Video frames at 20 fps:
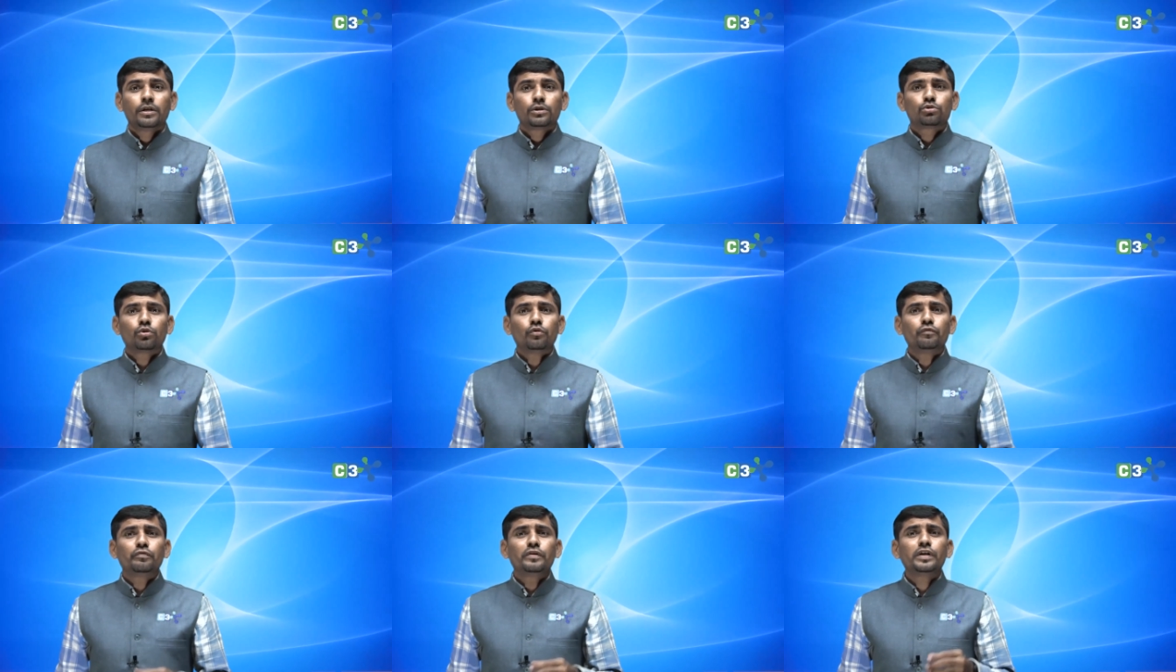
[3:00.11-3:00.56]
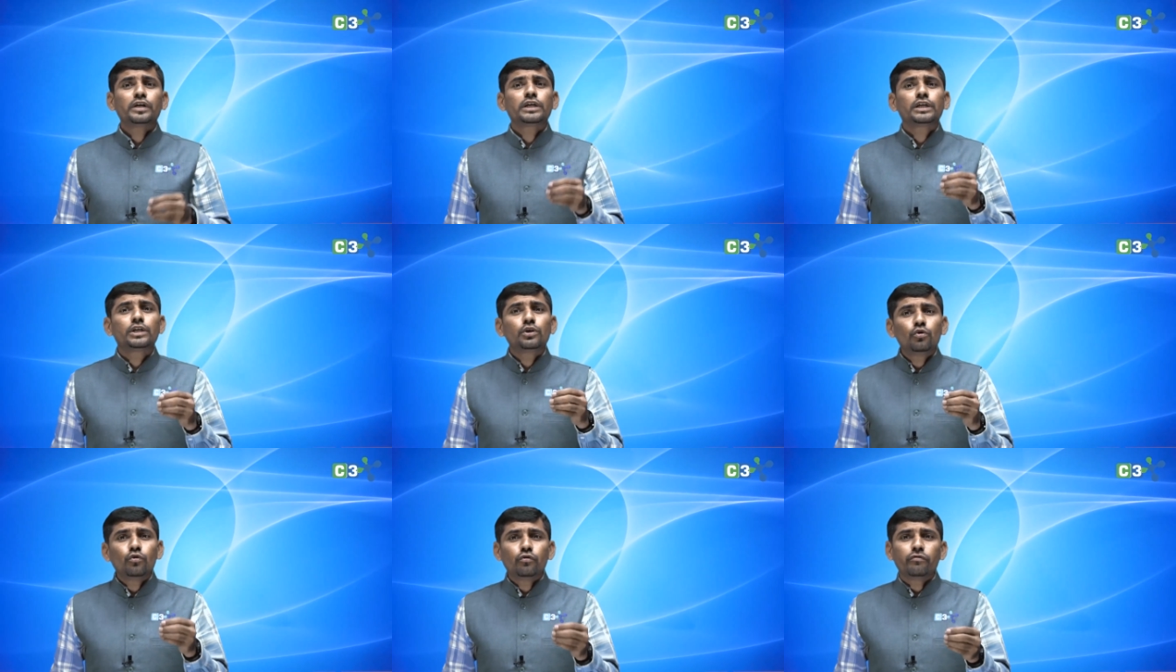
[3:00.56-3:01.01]
तो फिर
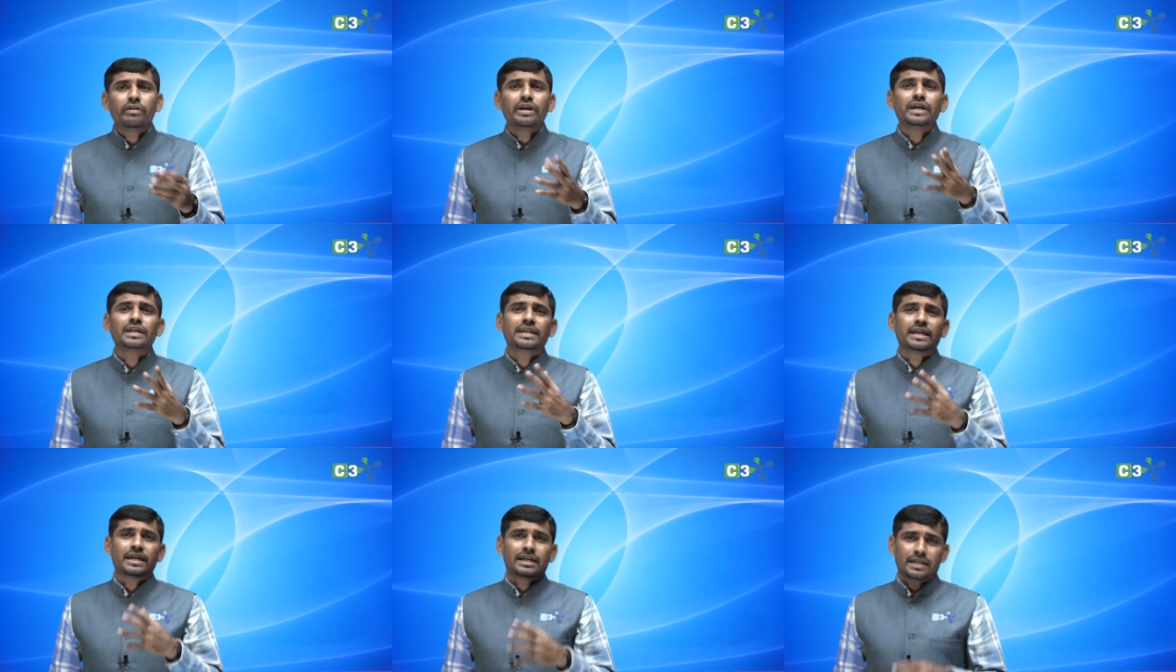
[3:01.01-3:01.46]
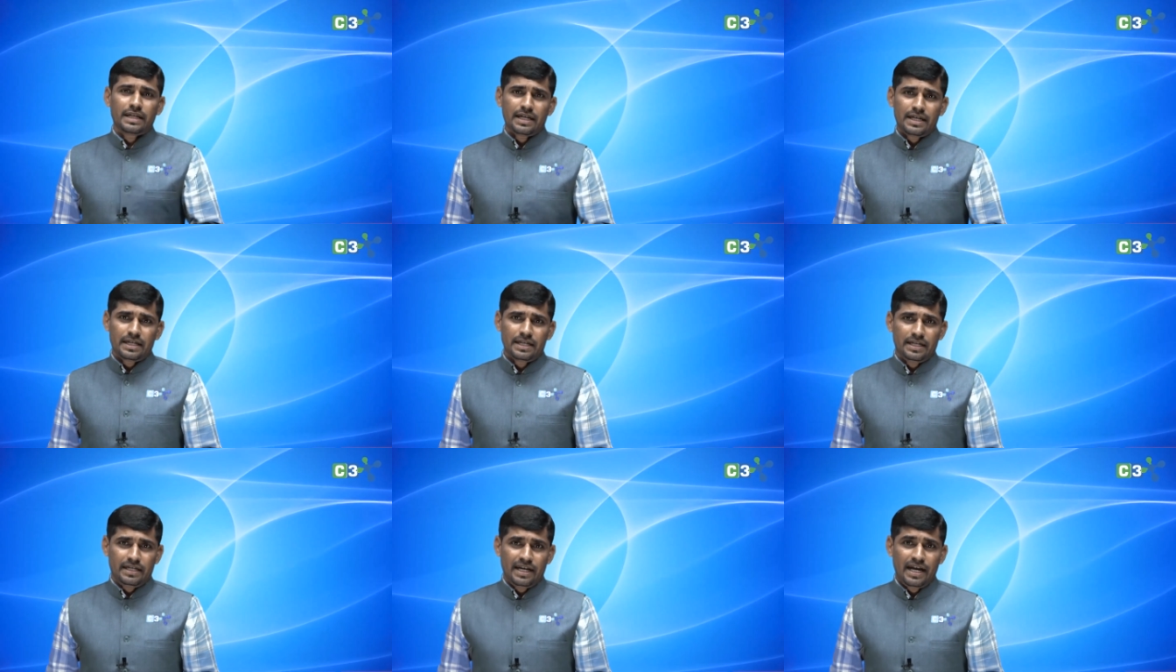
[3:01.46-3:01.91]
क्यों वेट करना
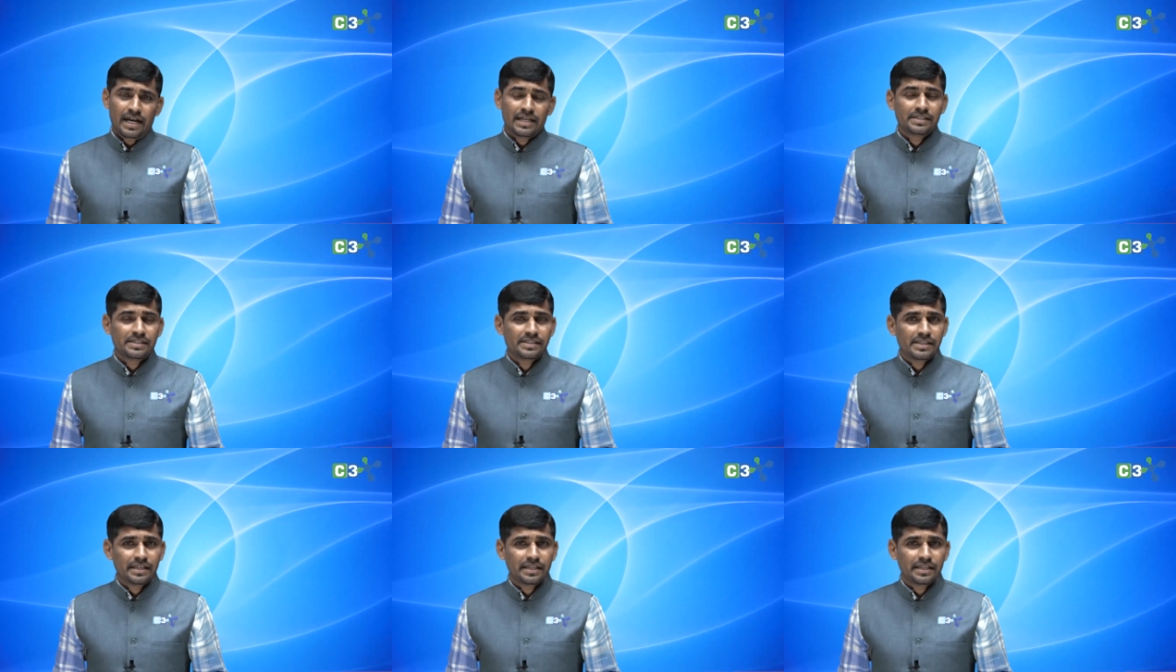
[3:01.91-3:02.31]
है आंसर